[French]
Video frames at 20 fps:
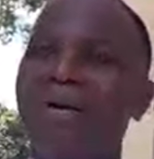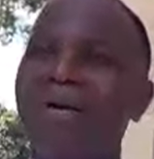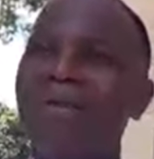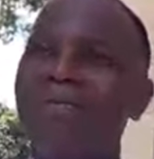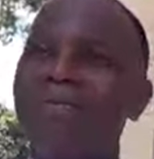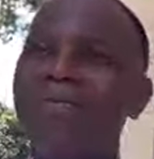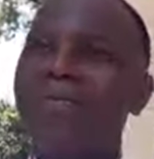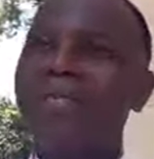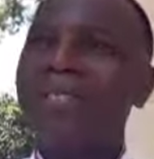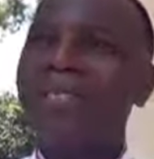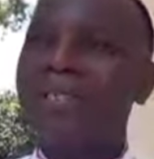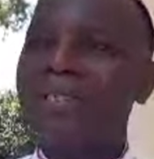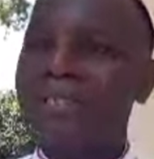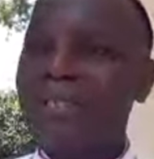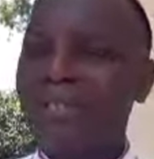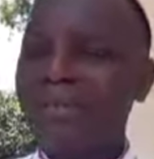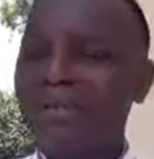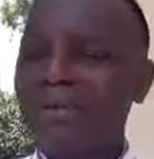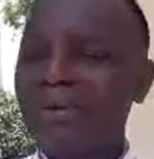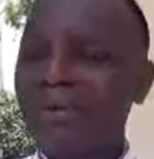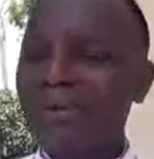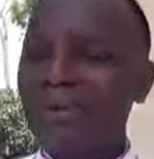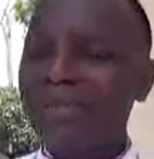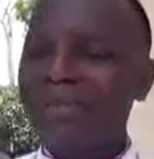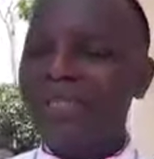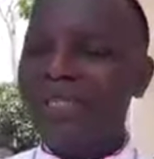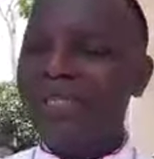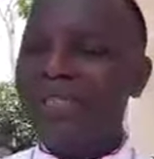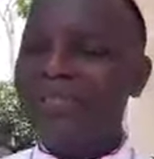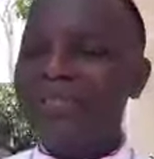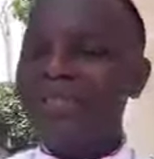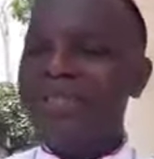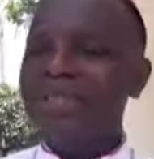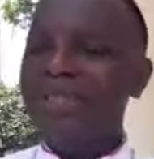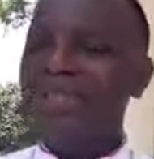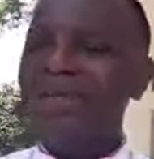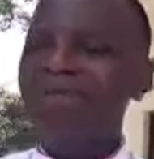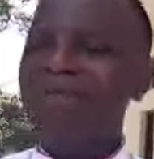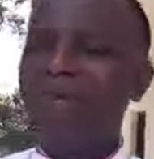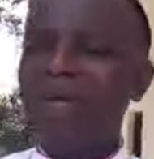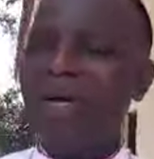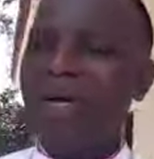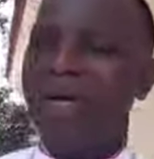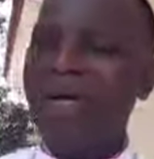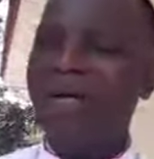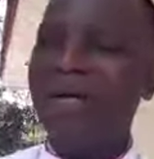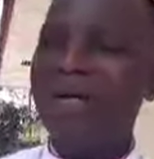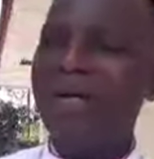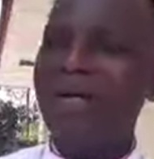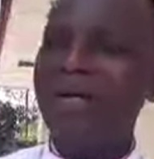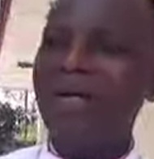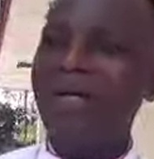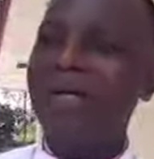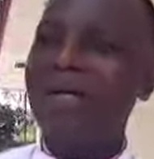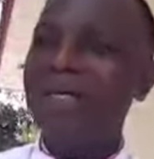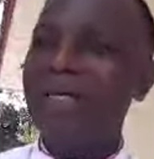En fait, on désigne par euh,